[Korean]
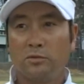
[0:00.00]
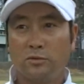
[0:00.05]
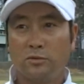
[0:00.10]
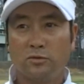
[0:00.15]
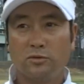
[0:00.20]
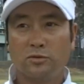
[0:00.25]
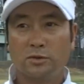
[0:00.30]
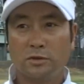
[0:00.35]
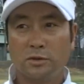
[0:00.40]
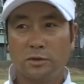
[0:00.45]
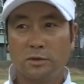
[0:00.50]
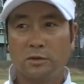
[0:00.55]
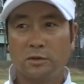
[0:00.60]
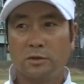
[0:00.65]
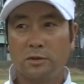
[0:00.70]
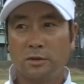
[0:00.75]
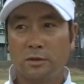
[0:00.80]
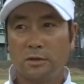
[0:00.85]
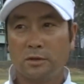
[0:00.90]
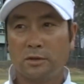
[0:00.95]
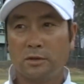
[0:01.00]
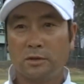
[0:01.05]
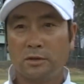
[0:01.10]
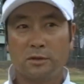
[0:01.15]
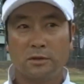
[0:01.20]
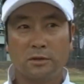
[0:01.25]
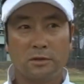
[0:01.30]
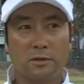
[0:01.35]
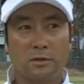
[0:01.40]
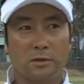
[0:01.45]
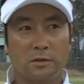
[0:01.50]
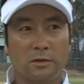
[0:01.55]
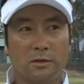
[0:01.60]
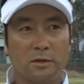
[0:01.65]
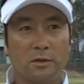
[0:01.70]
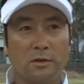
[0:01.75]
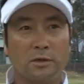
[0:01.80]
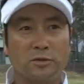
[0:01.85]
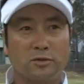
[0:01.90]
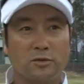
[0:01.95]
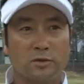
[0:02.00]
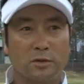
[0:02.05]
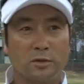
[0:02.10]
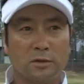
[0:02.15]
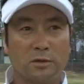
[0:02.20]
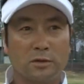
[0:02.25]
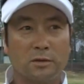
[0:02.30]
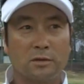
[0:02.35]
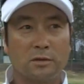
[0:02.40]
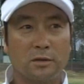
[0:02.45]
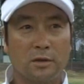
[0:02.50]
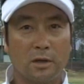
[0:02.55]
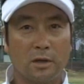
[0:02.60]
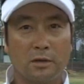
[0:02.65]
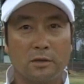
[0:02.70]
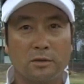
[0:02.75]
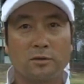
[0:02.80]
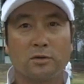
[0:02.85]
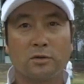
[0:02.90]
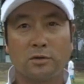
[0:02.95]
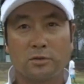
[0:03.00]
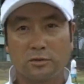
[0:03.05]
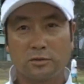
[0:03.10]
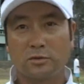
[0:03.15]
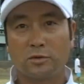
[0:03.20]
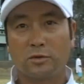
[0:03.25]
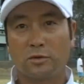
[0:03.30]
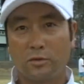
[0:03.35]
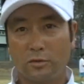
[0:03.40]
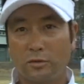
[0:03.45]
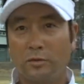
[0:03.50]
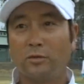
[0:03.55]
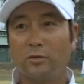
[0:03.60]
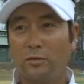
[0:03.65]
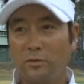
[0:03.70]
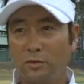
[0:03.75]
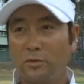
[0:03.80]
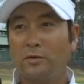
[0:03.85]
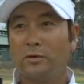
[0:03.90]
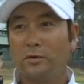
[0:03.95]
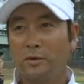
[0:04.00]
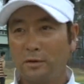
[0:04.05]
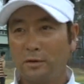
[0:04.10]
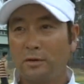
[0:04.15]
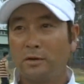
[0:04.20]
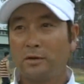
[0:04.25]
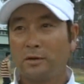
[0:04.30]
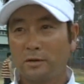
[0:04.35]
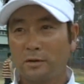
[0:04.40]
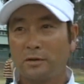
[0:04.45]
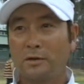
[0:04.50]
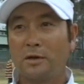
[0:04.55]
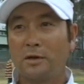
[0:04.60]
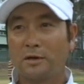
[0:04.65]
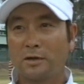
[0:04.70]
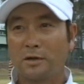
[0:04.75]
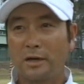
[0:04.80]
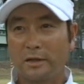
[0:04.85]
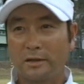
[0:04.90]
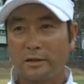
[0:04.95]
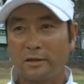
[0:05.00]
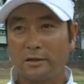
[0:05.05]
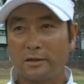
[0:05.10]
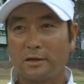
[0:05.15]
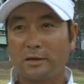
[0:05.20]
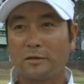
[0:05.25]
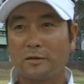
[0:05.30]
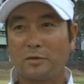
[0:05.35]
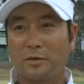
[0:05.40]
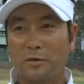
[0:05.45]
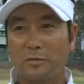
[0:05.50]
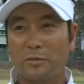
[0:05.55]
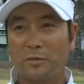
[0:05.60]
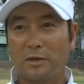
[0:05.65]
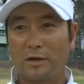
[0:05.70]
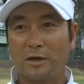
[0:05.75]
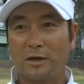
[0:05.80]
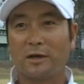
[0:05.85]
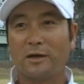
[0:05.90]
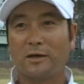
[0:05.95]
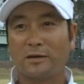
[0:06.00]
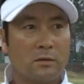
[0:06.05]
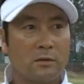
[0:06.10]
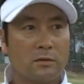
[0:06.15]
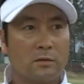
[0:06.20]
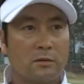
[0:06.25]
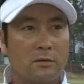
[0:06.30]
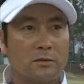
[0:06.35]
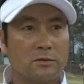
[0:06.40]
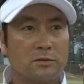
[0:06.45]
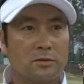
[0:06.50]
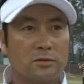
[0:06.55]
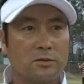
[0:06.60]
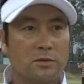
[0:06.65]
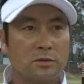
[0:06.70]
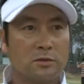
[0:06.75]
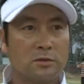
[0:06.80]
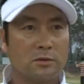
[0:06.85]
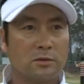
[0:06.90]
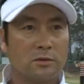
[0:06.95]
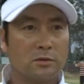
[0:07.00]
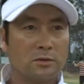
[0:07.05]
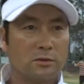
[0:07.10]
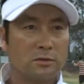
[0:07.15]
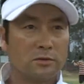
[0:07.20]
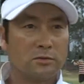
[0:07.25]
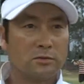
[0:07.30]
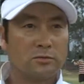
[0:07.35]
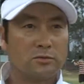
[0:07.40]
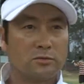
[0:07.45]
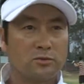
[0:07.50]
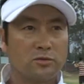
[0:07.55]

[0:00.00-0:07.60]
유지연이를 이을 수 있는 대형 유격수로클 것 같은 느낌이 듭니다. 그래서 저는